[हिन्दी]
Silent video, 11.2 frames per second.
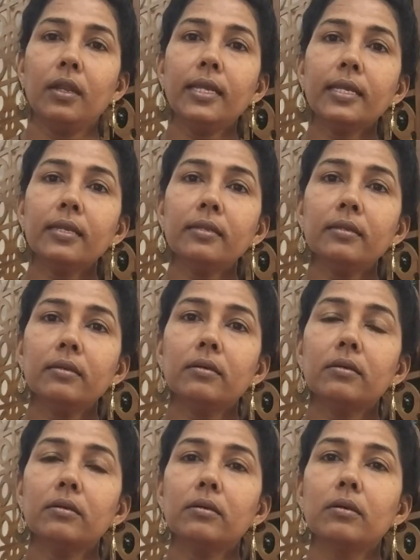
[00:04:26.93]
लेकिन
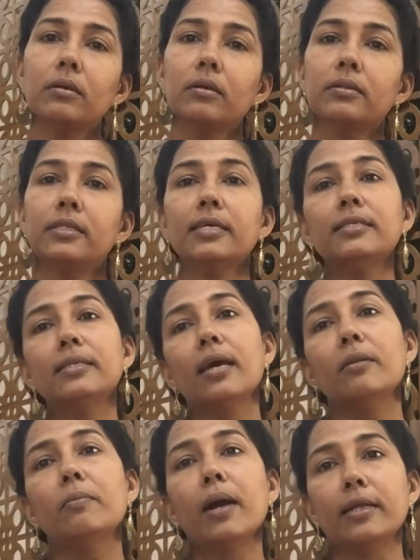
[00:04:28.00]
दस
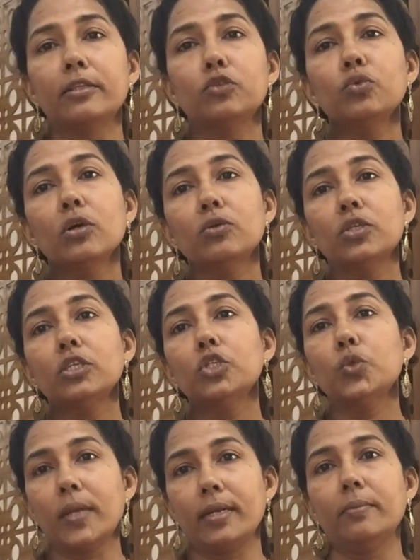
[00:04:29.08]
साल बाद
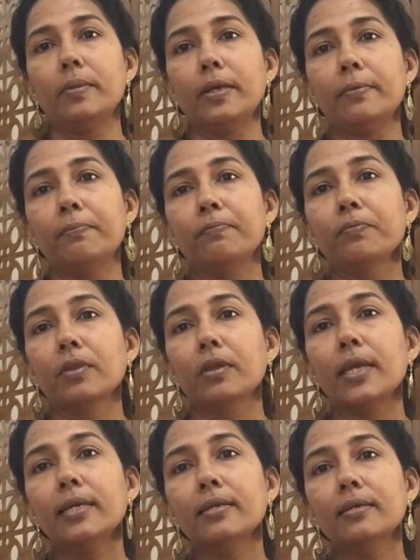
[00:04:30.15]
2012 में
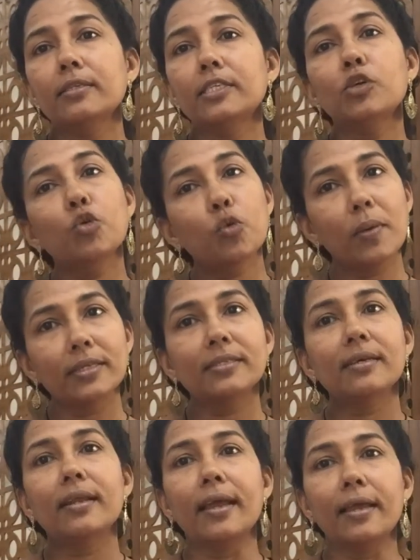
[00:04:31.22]
एक शिव कुमार
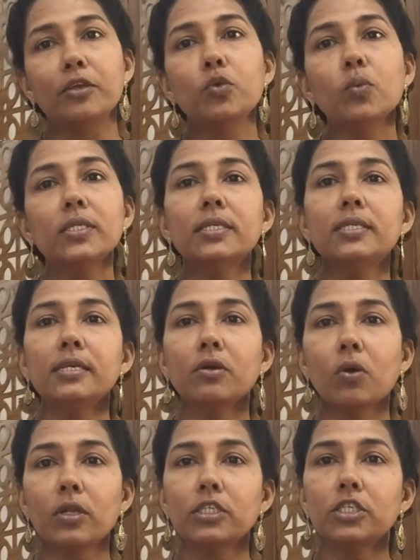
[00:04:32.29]
सर हैं यूनिवर्सिटी
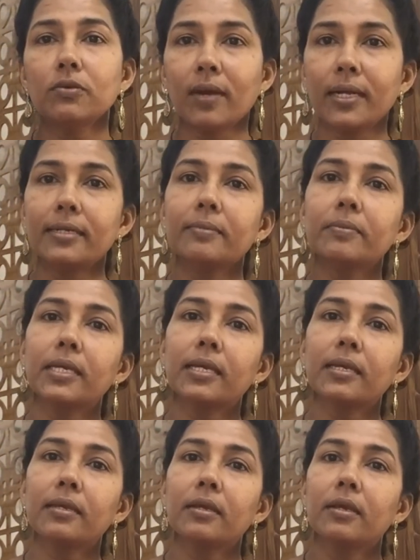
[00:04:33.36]
कॉलेज ट्रिवांड्रम के
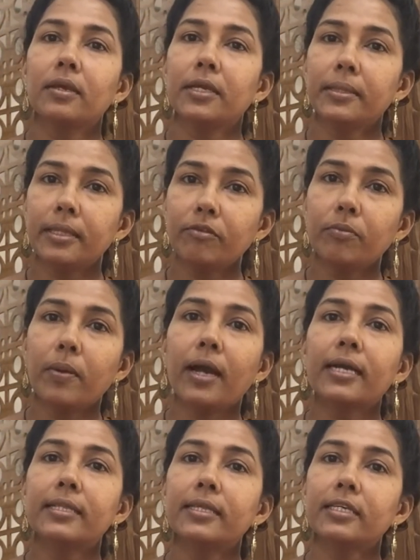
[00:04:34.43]
हिंदी
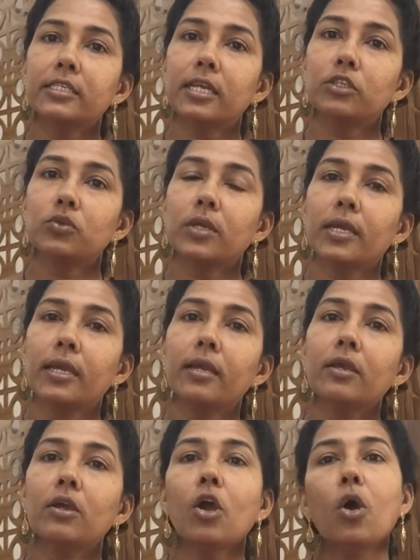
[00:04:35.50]
विभाग अध्यक्ष रह चुके हैं
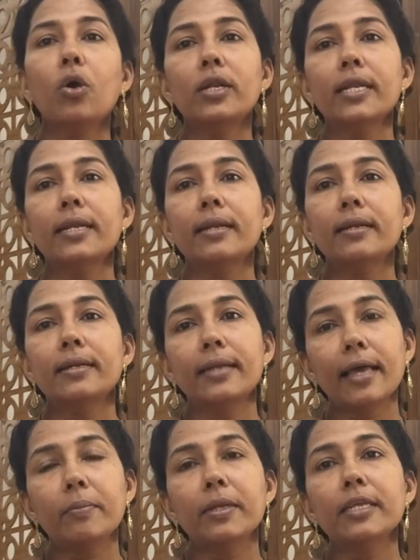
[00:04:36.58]
और
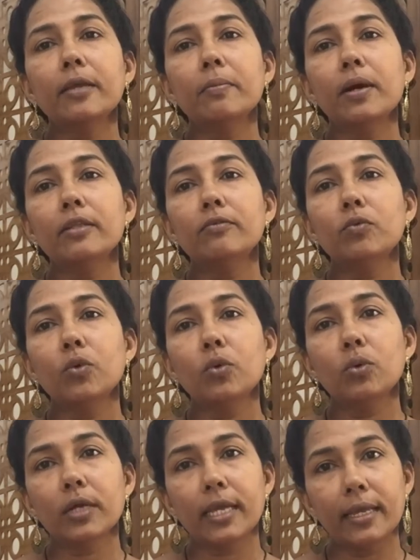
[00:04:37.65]
रिटायरमेंट के बाद वो
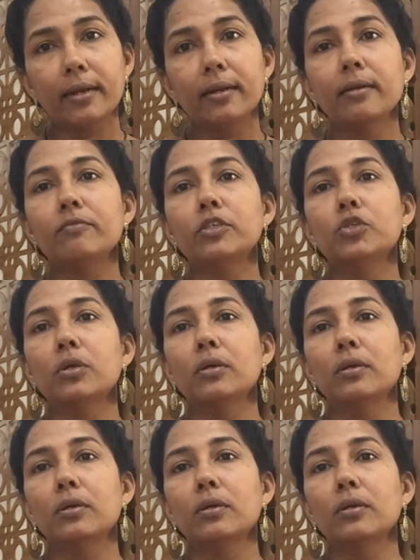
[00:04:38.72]
केरल विश्व